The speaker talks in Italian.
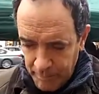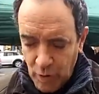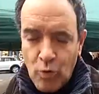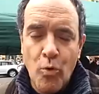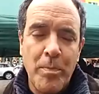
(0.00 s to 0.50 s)

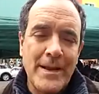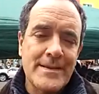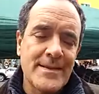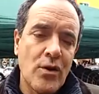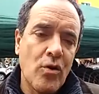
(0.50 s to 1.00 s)

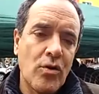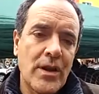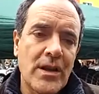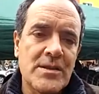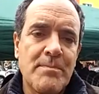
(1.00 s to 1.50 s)

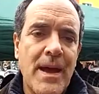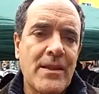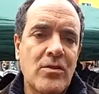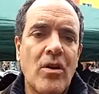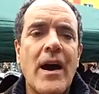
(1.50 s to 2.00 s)
preoccupazioni
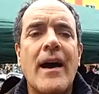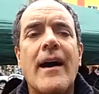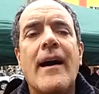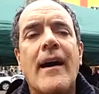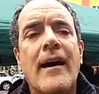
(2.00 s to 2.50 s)
rispetto
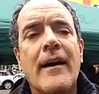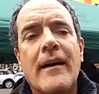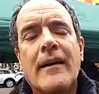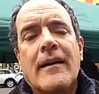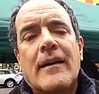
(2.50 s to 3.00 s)
a
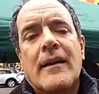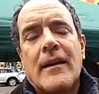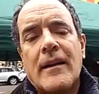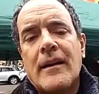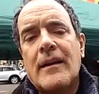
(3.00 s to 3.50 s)

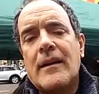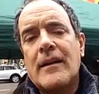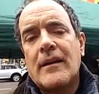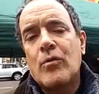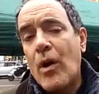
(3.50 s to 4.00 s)

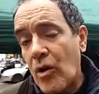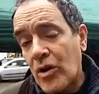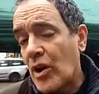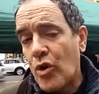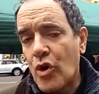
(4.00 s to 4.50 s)
eh, quello
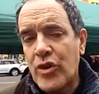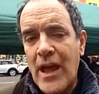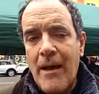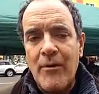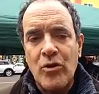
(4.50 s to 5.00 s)
che loro
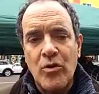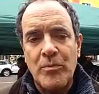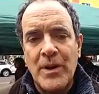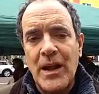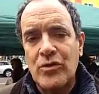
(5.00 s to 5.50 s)
chiamano il
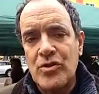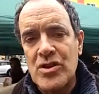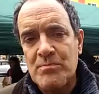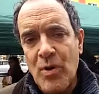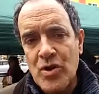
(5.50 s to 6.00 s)
combinato
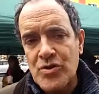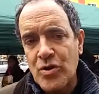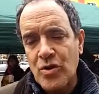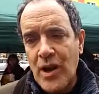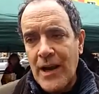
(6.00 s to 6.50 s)

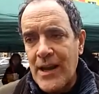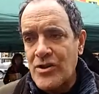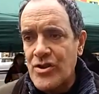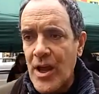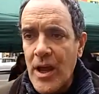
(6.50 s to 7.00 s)
disposto con la
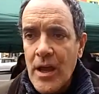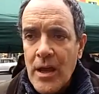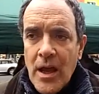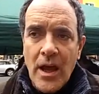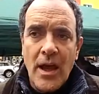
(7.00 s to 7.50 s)
legge
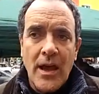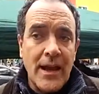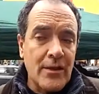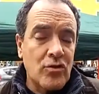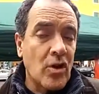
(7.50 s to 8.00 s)
eh,
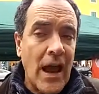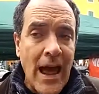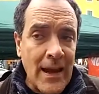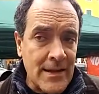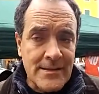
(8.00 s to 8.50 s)

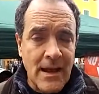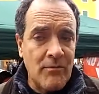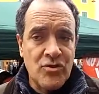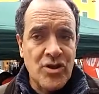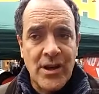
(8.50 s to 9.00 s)
elettorale,
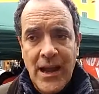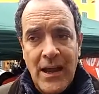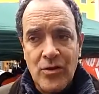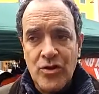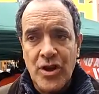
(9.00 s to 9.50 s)
stiamo
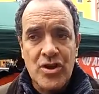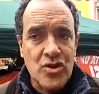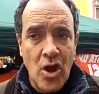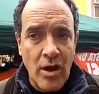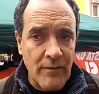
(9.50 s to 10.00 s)
cercando di
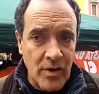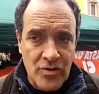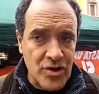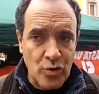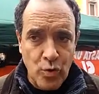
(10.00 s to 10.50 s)

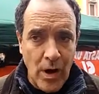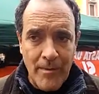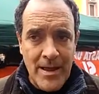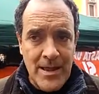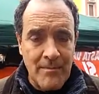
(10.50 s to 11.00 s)
risolverlo,
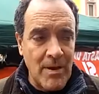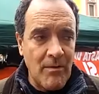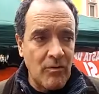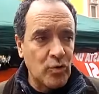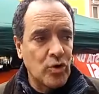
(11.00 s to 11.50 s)
sicuramente
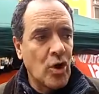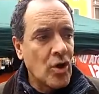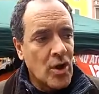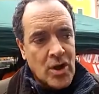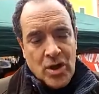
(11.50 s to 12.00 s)
abbiamo avuto
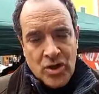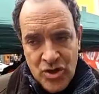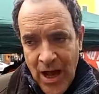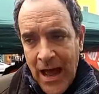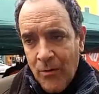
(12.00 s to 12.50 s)

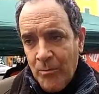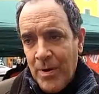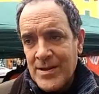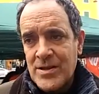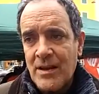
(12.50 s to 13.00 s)
già un
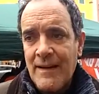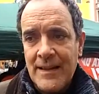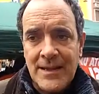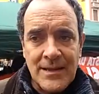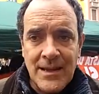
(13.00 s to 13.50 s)
passo
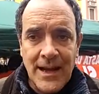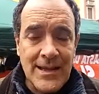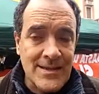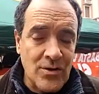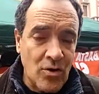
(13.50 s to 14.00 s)
avanti in
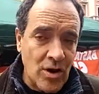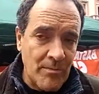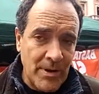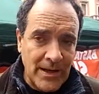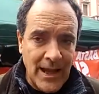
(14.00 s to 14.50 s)

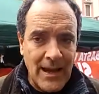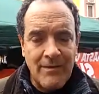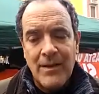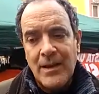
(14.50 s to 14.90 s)
direzione perché